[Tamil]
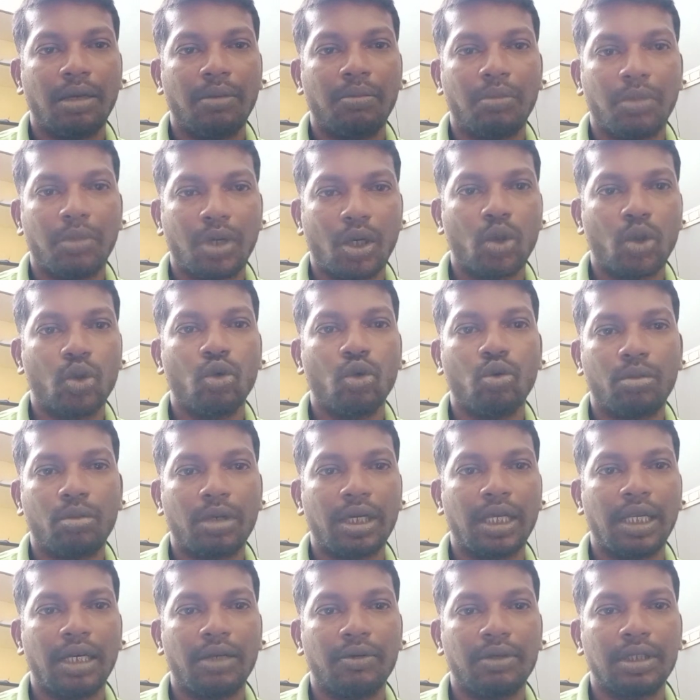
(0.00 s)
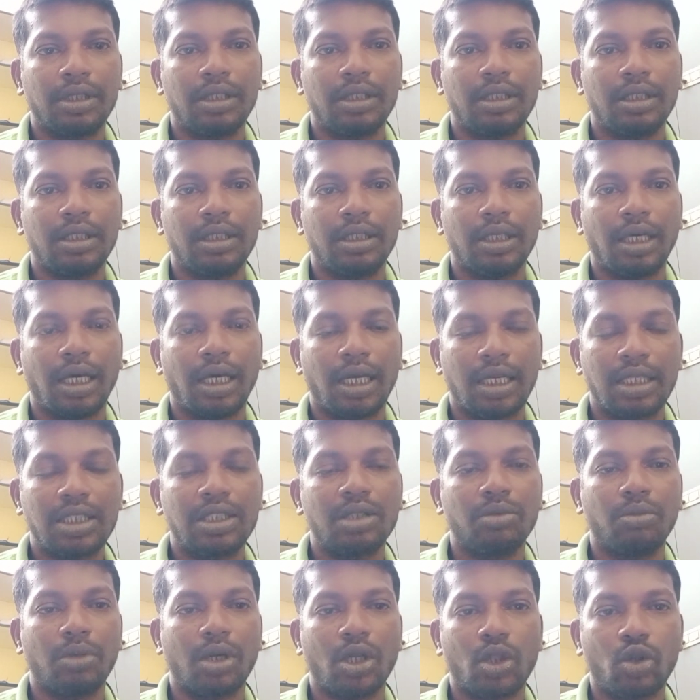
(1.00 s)
மருத்துவமனையில் வந்து
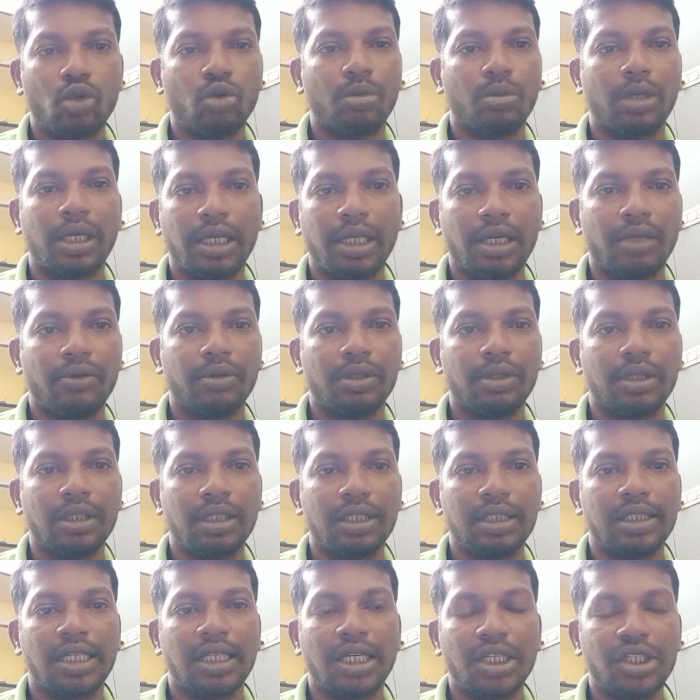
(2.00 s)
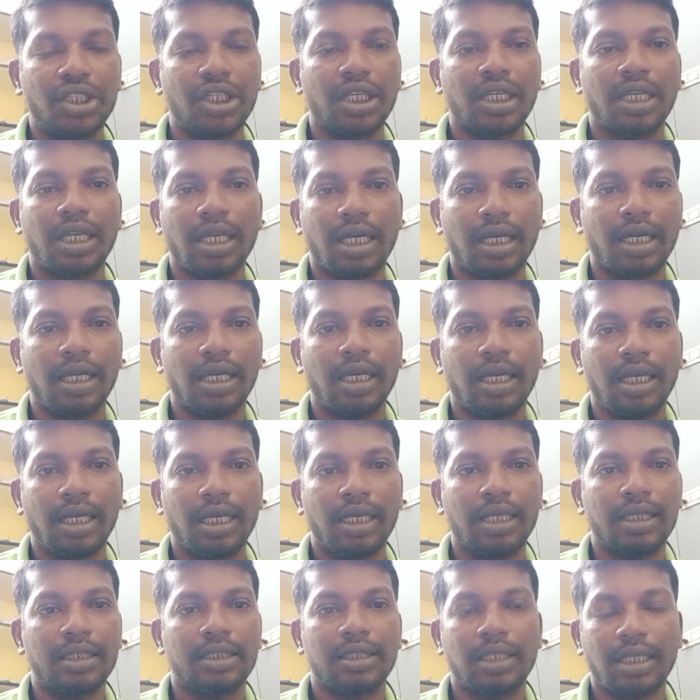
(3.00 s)
அரசு மருத்துவமனையில் வந்து சிகிச்சைக்காக
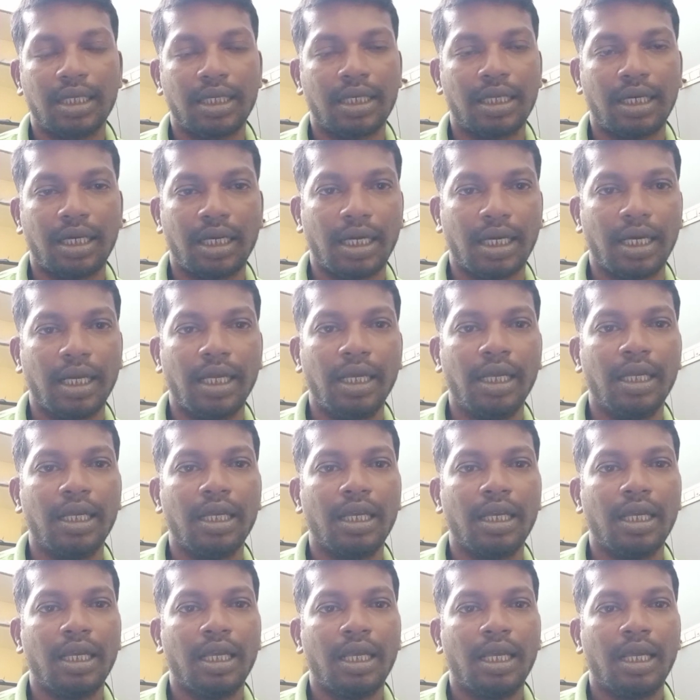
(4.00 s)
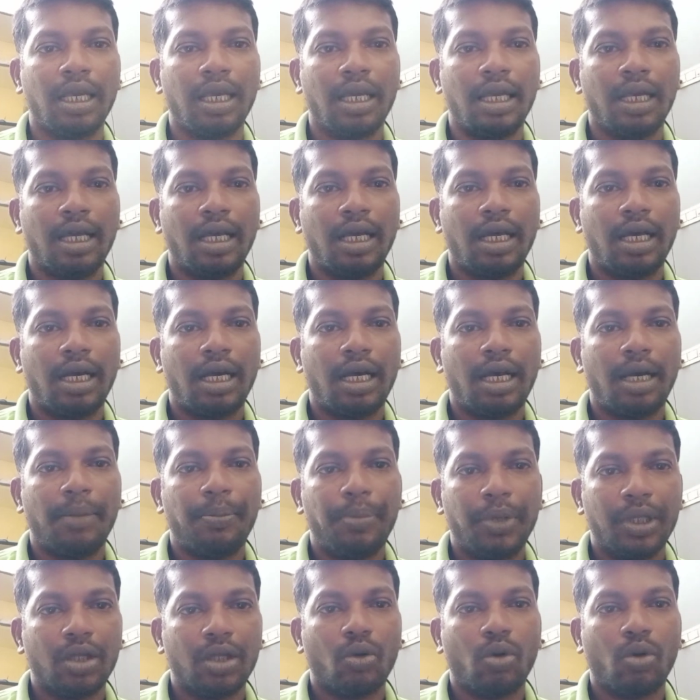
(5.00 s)
சேர்க்குறாங்க
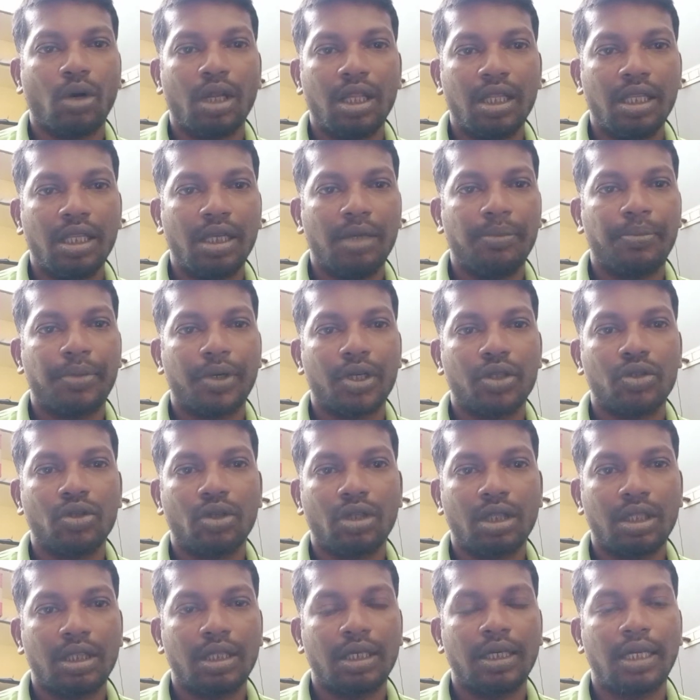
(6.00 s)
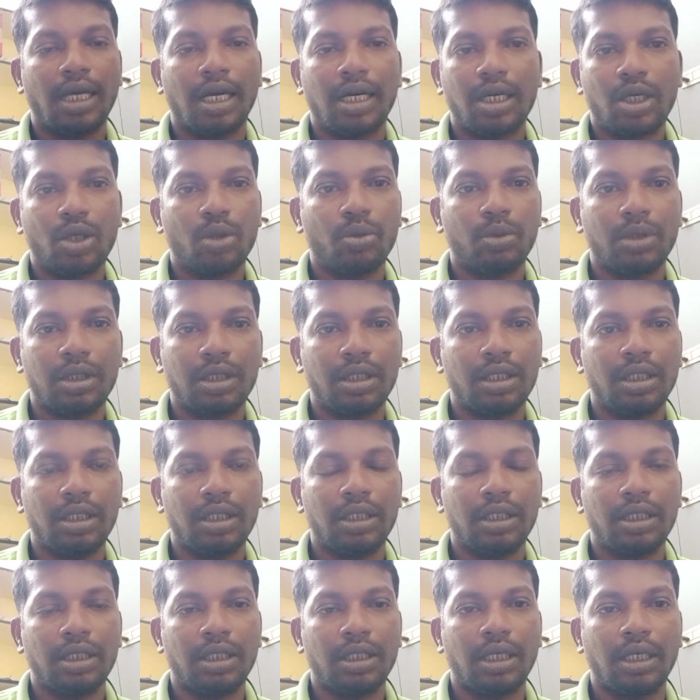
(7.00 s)
அப்போ அந்த குழந்தைய பரிசோதித்த டாக்டர் வந்து
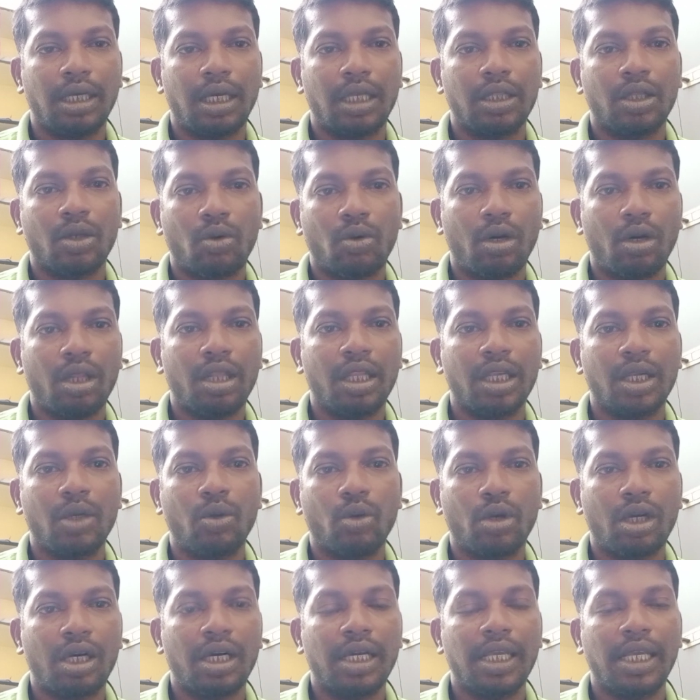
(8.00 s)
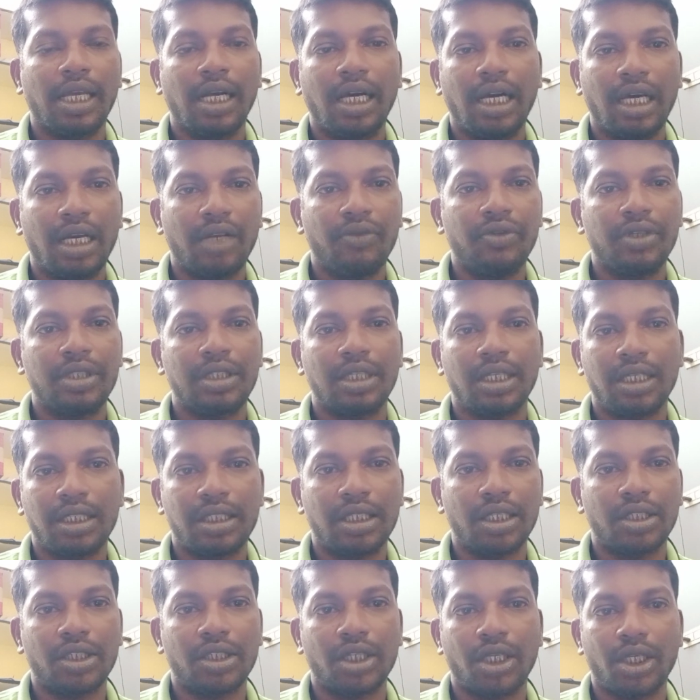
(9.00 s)
அந்த குழந்தைக்கு உடனடியாக அறுவை
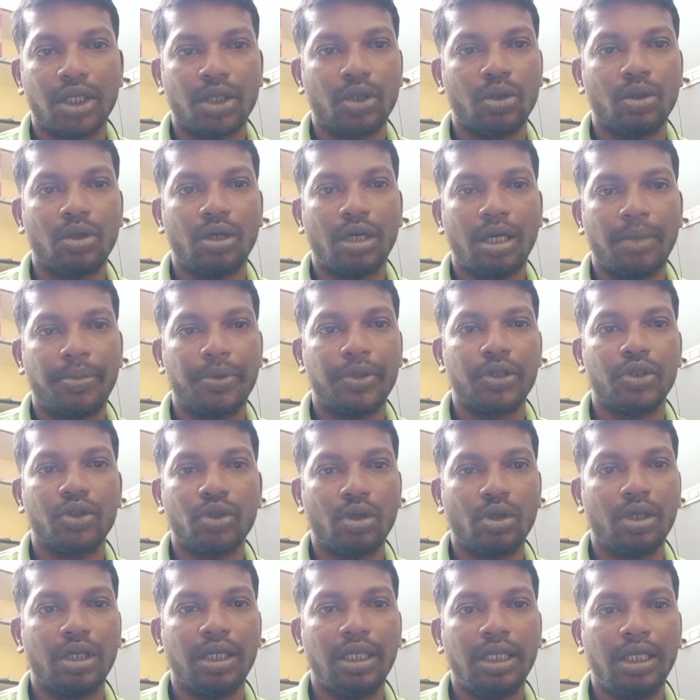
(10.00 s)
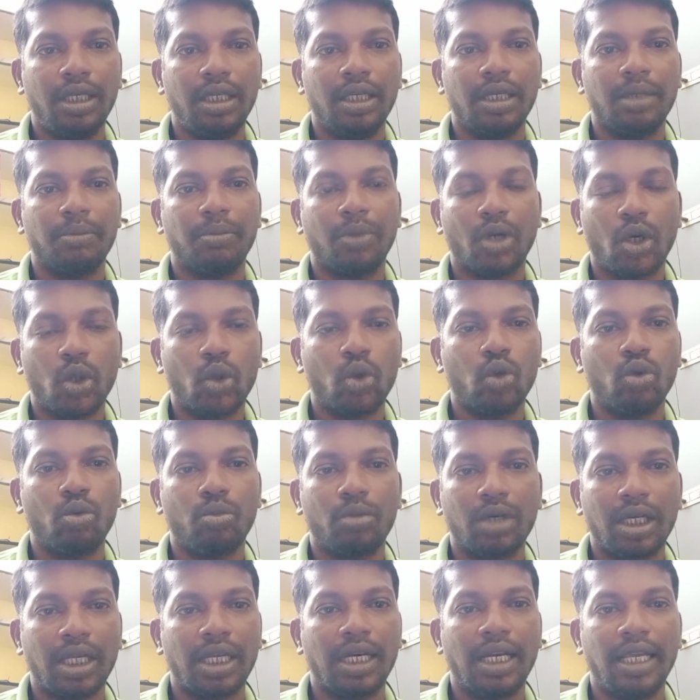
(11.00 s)
சிகிச்சை செய்யணும் அப்படின்னு சொல்லி
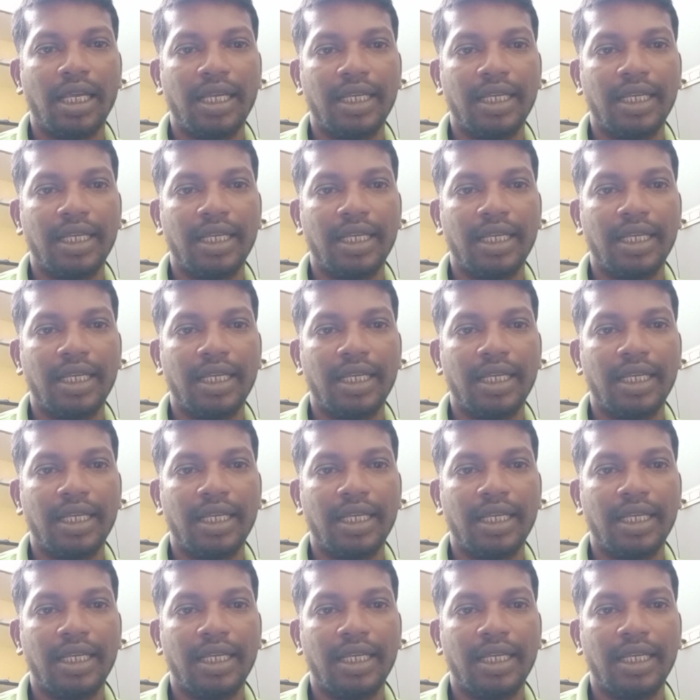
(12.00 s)
மருத்துவமனையில்